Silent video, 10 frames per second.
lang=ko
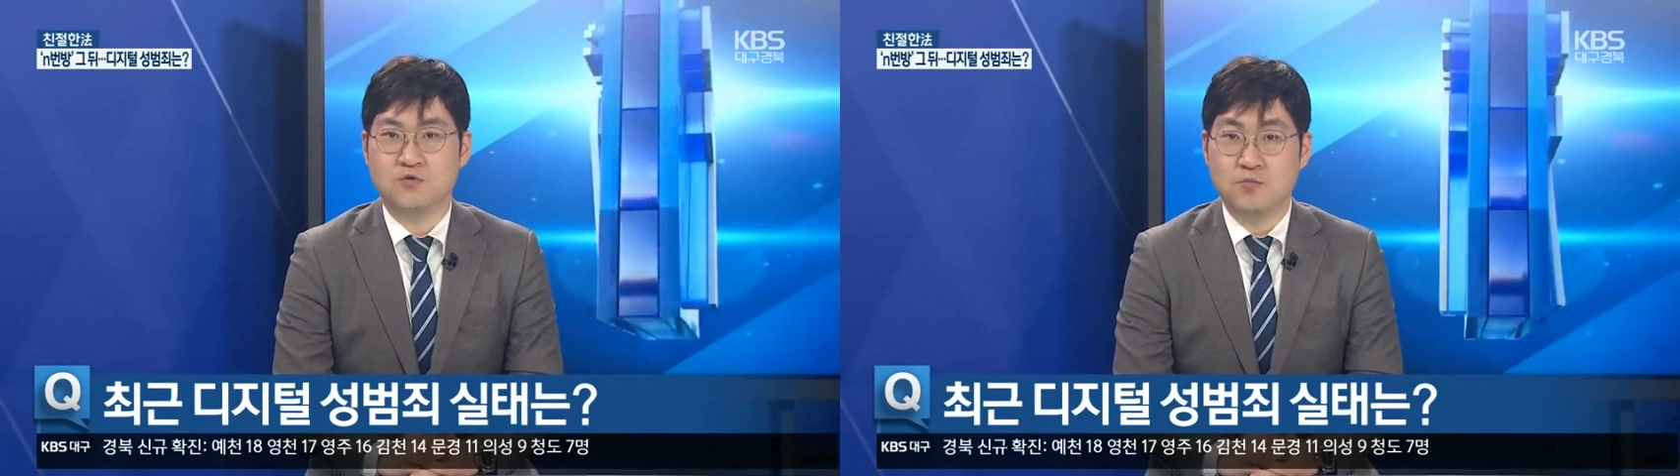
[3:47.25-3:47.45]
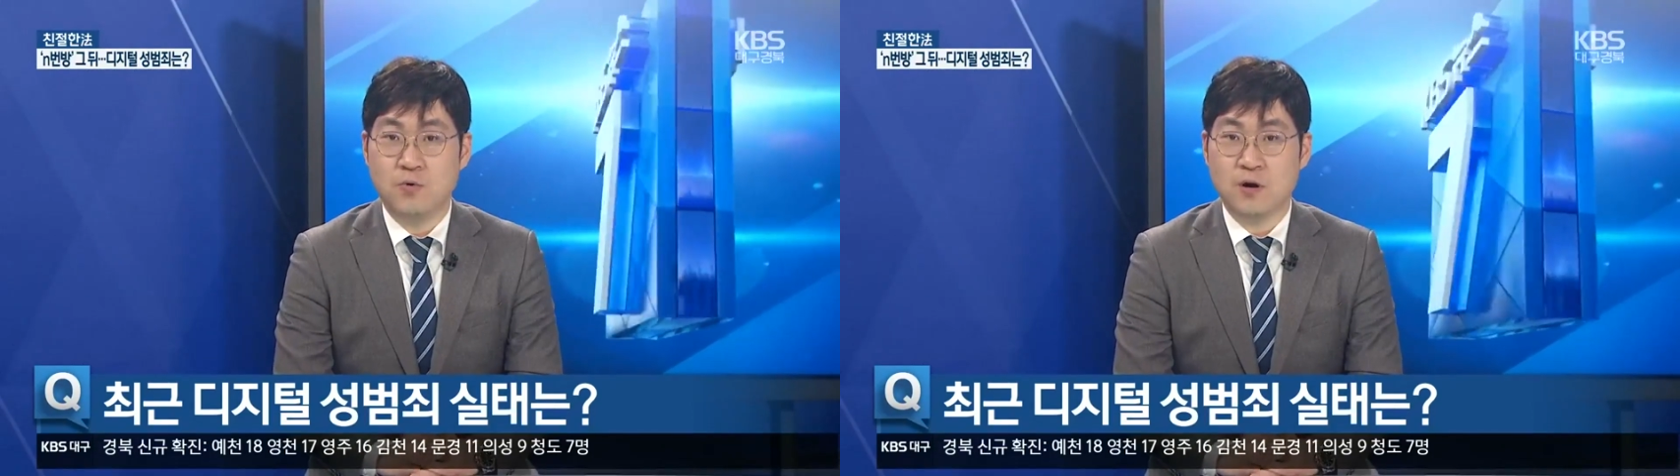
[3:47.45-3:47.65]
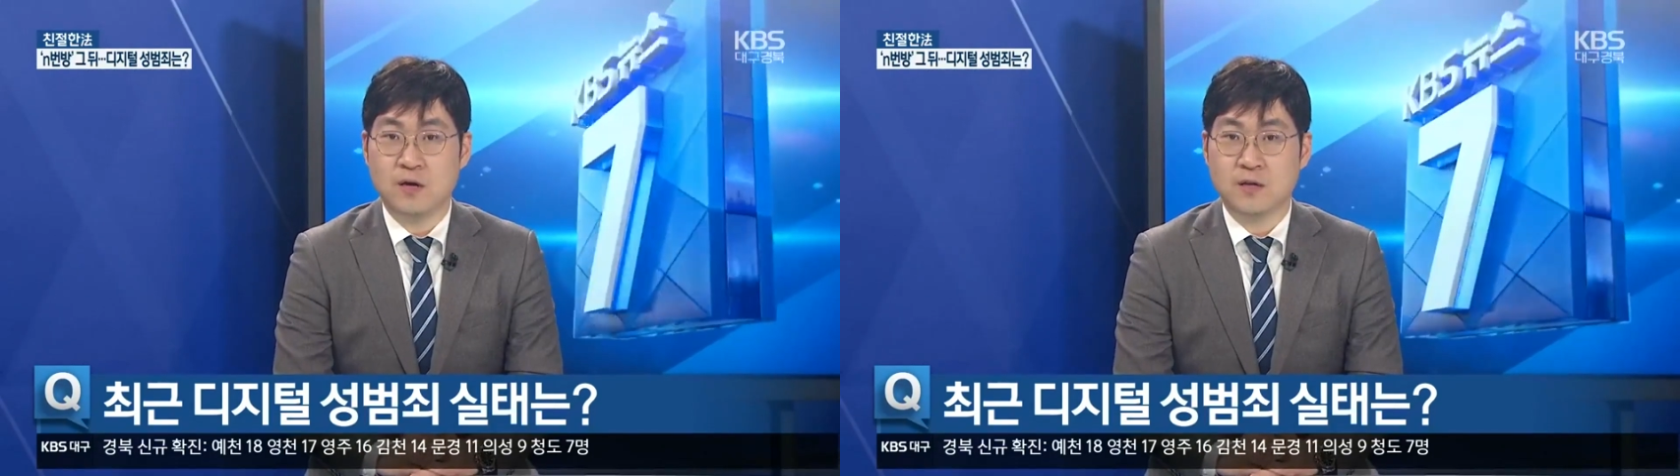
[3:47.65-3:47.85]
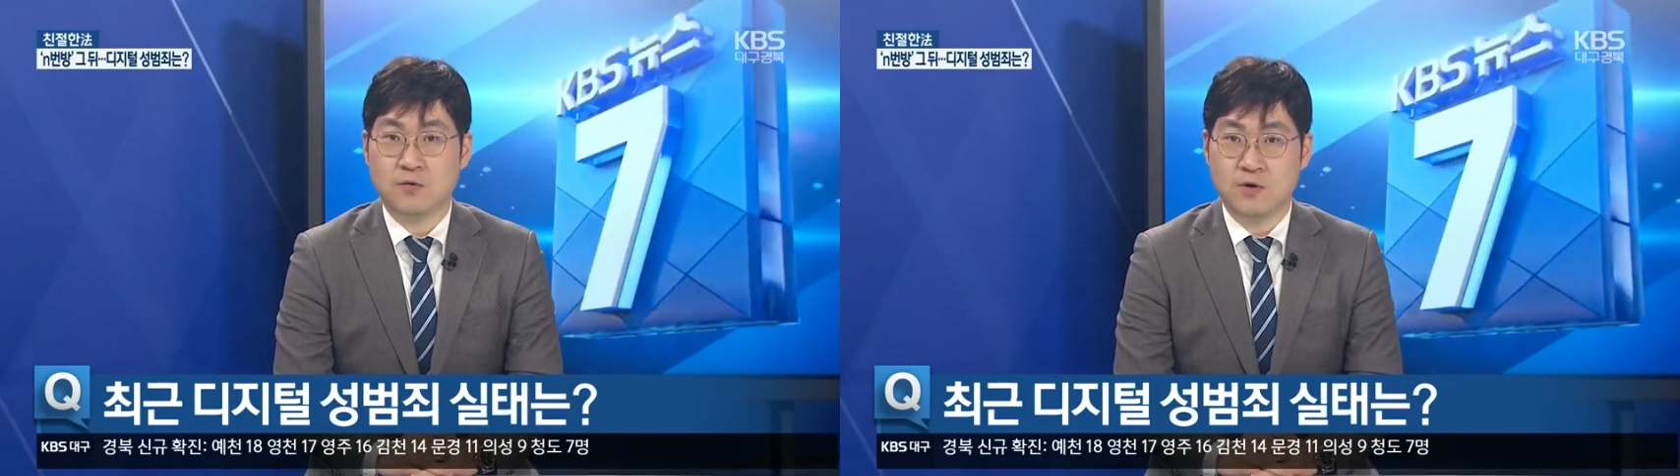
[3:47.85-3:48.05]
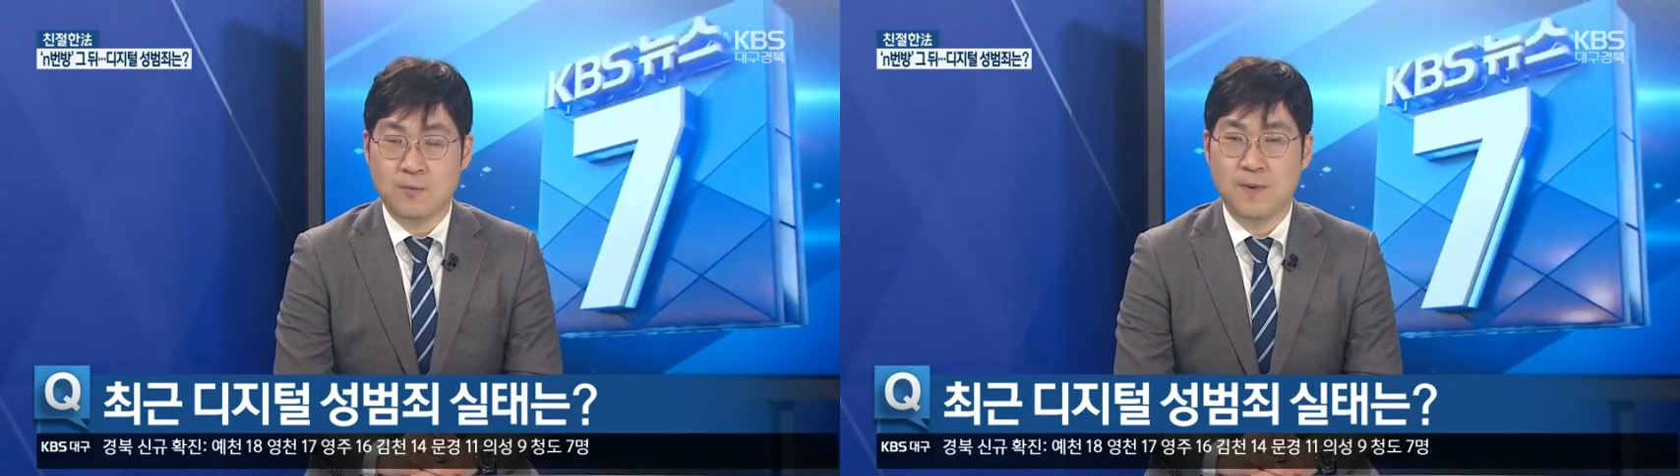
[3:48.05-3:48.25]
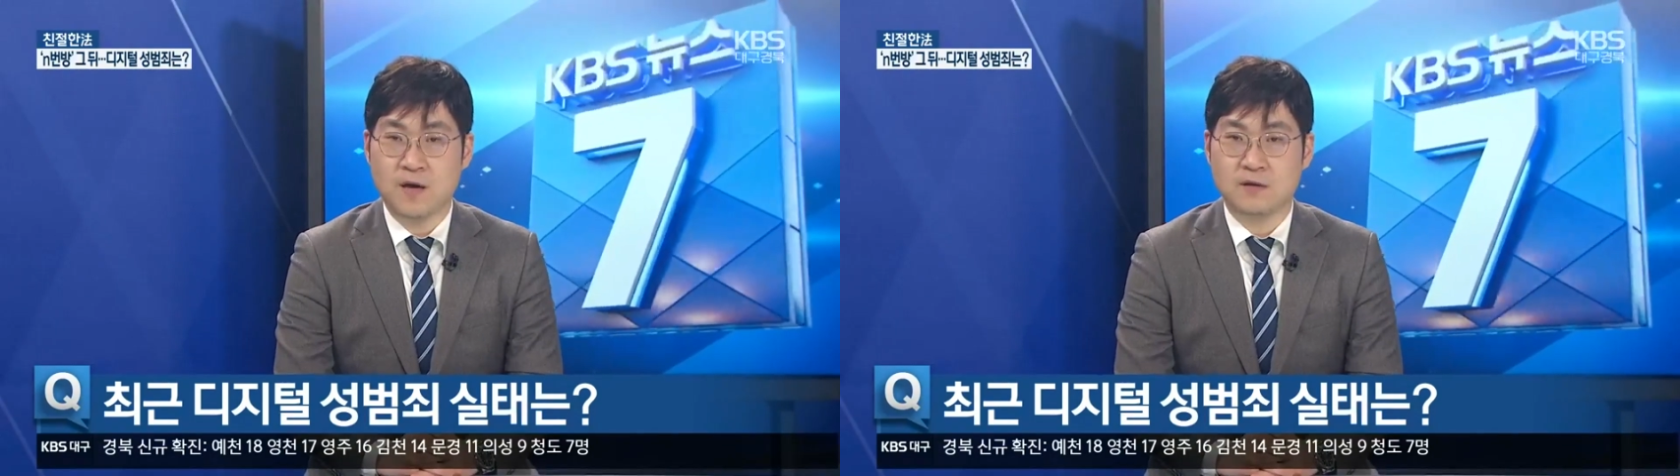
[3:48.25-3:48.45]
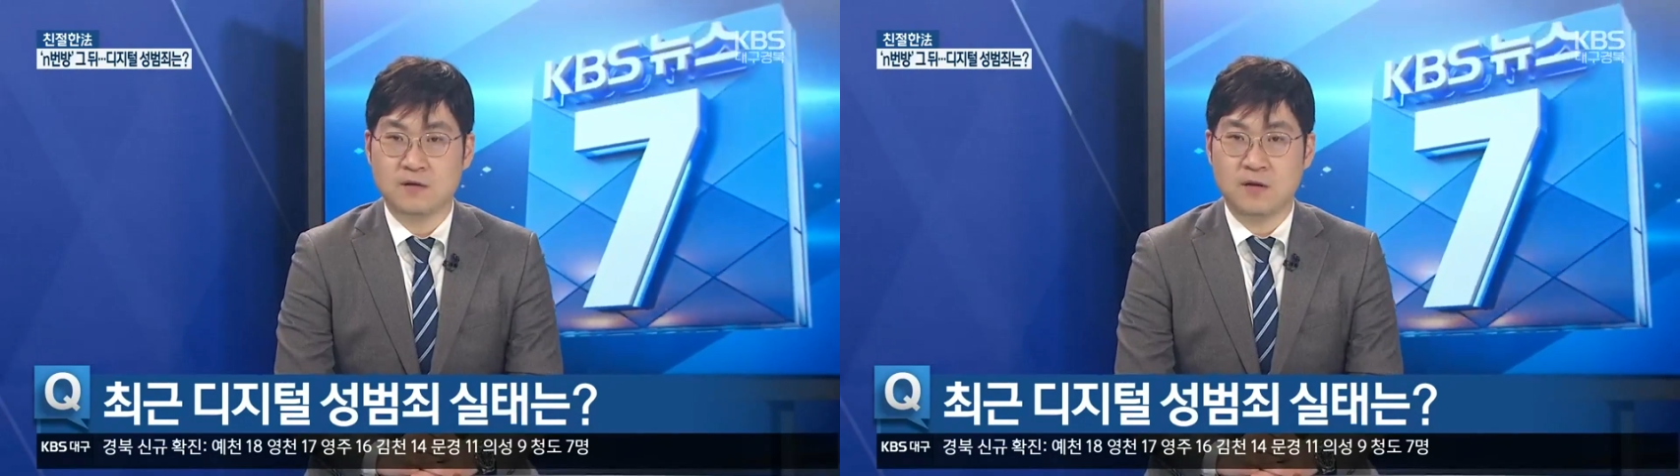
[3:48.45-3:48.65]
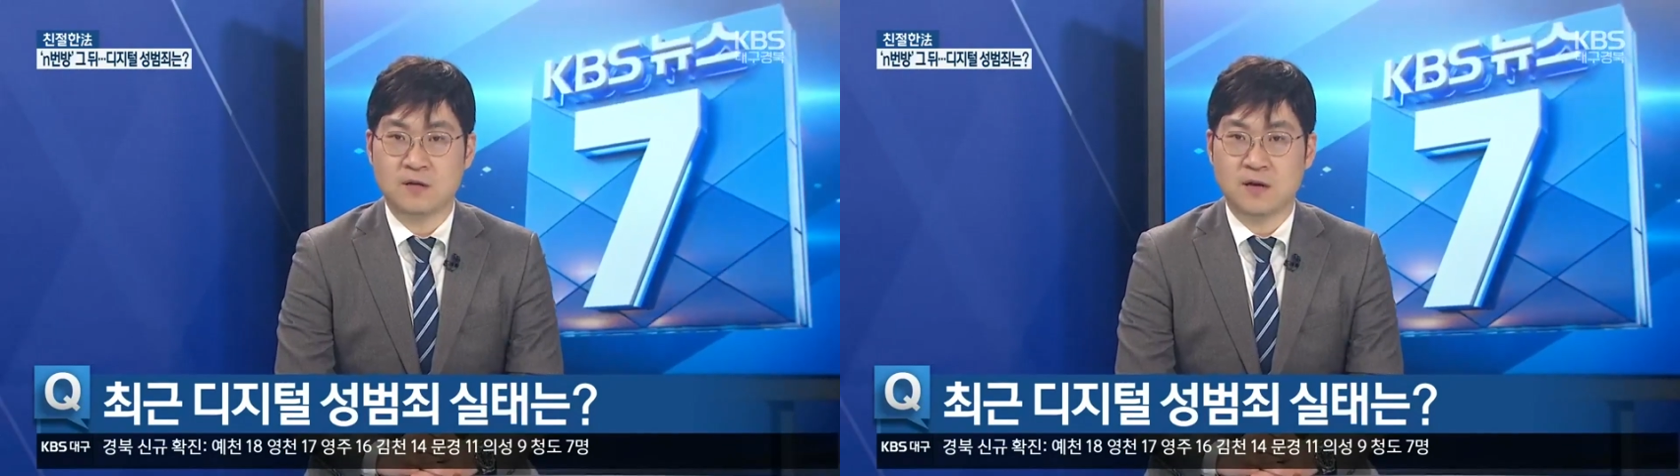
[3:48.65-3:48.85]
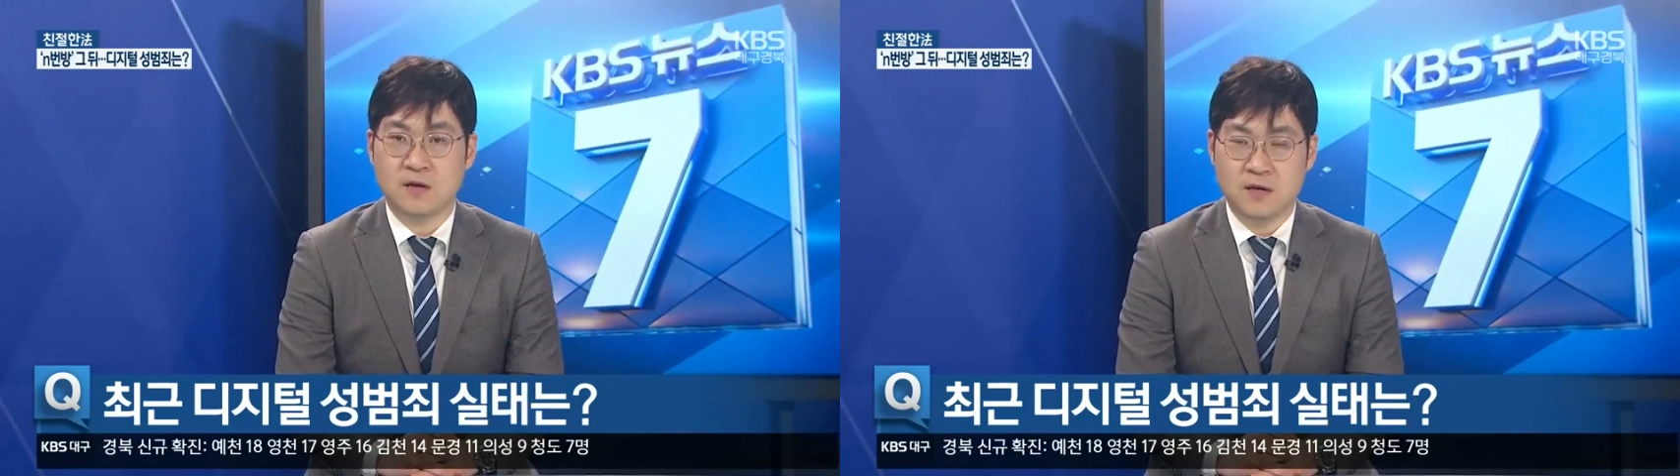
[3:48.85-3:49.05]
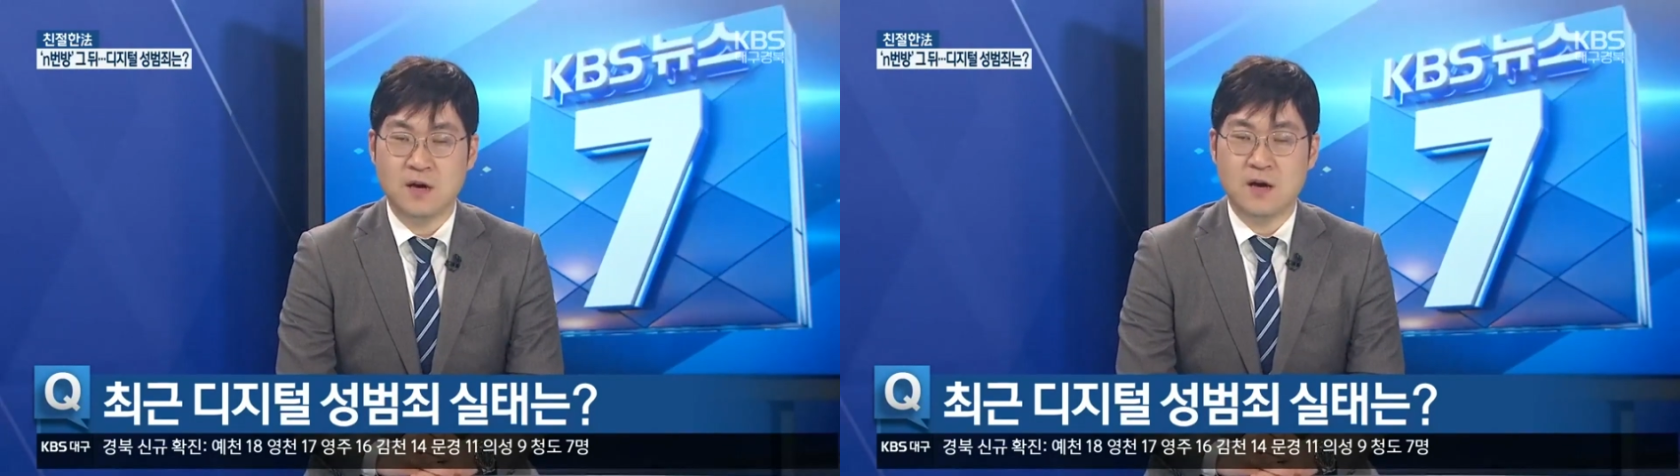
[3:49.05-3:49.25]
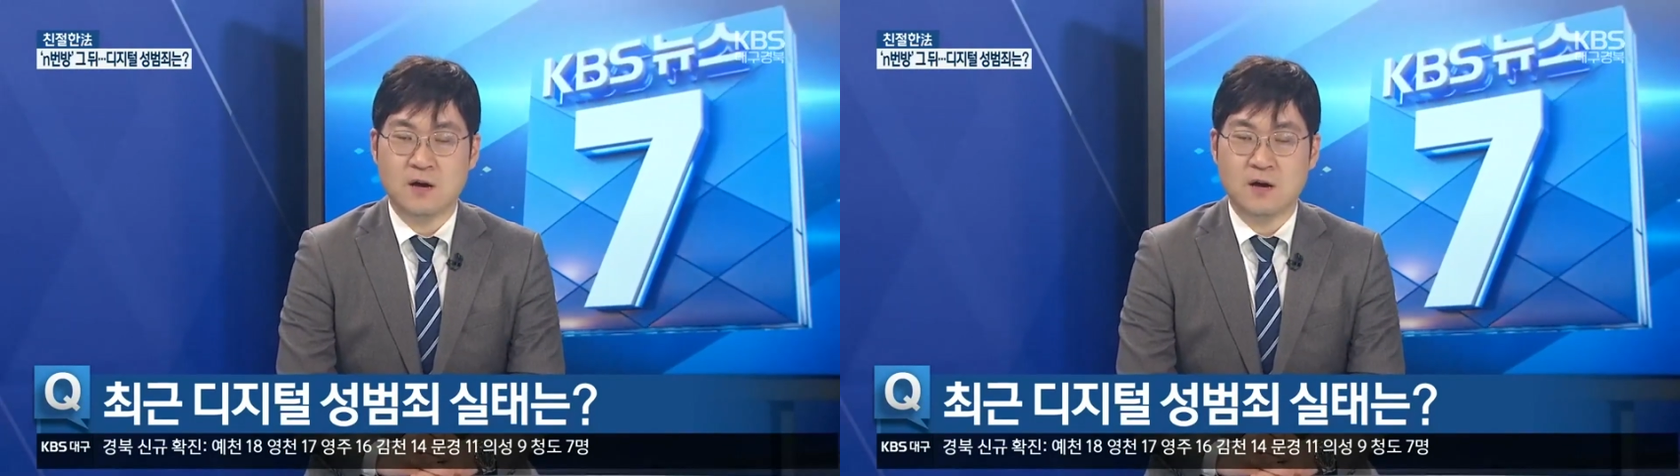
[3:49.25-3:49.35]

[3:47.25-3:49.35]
유포하겠다고 협박했던 일당이